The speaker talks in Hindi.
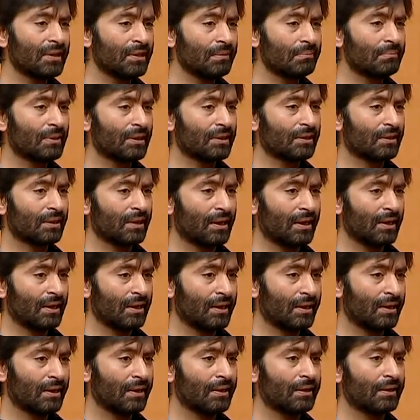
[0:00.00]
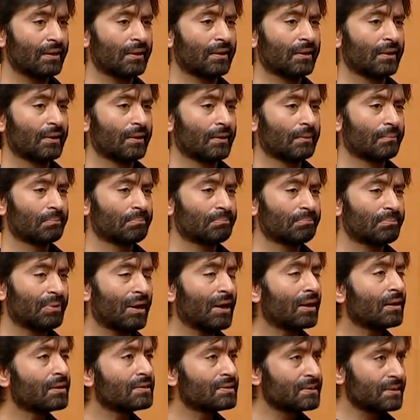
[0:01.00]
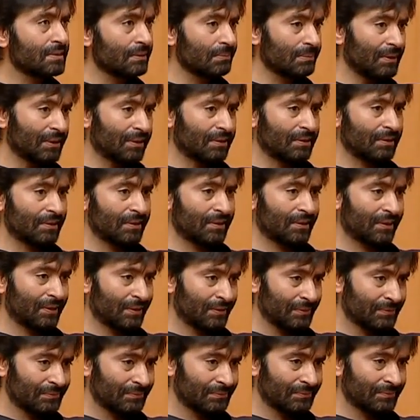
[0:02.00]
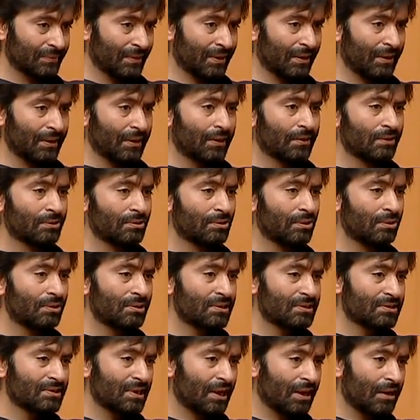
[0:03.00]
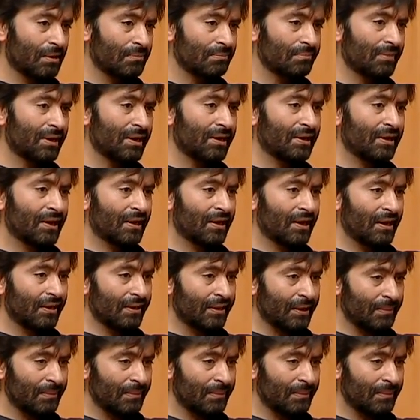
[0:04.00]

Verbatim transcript: नहीं बदला है पॉलिसी बदली है जो निज़ाम में नया